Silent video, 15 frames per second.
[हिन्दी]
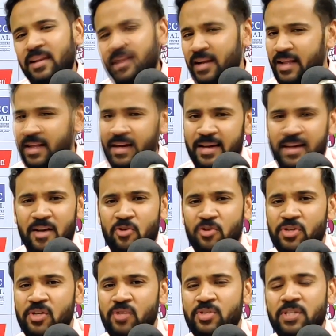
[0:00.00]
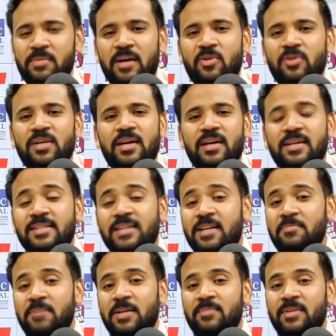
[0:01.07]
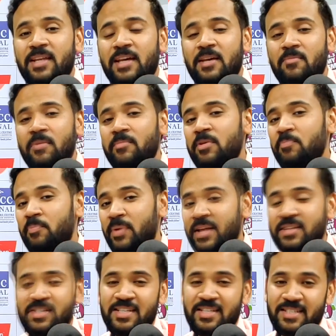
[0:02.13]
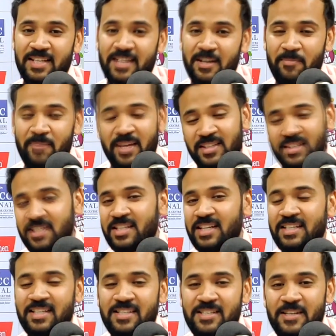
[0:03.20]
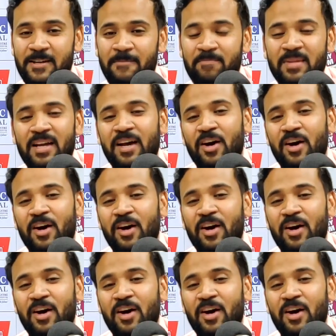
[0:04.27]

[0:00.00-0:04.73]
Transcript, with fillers: लड़का गया खुशी खुशी माँ को जाकर के सारी बात बताई कि मम्मी बड़े अच्छे इंसान हैं बड़े अच्छे चाचा जी हैं